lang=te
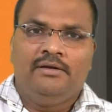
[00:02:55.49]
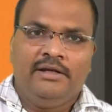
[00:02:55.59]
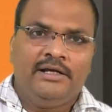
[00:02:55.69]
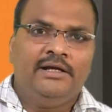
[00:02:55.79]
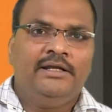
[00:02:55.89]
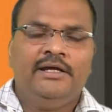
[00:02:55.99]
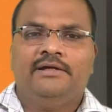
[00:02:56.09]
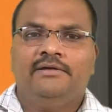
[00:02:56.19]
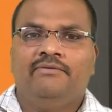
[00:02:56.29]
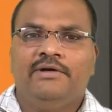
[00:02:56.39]
నేనంటే
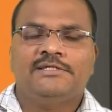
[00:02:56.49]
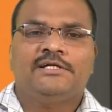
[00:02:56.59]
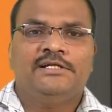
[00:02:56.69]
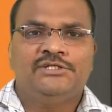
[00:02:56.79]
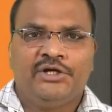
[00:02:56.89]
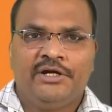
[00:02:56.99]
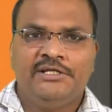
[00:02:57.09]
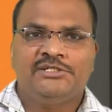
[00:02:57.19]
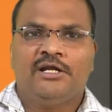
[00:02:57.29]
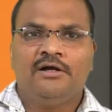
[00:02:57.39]
వైఎస్ రాజశేఖర
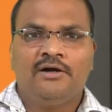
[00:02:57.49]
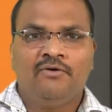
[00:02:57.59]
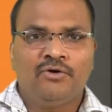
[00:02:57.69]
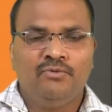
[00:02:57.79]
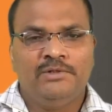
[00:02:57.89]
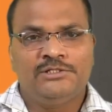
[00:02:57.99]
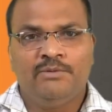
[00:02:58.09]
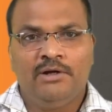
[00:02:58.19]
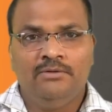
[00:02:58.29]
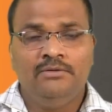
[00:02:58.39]
రెడ్డి చాలా గౌరవం
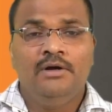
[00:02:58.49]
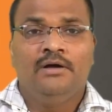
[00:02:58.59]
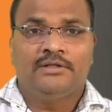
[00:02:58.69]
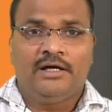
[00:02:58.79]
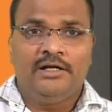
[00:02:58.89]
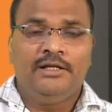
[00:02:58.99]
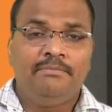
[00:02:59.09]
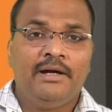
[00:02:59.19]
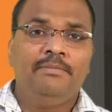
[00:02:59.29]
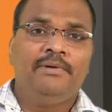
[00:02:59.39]
ఇచ్చేవాళ్ళు తానంటే
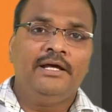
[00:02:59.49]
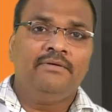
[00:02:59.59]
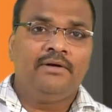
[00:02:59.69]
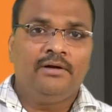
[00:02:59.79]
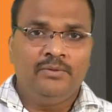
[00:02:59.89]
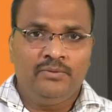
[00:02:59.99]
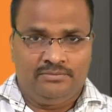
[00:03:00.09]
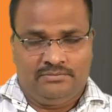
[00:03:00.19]
భయపడేవాడు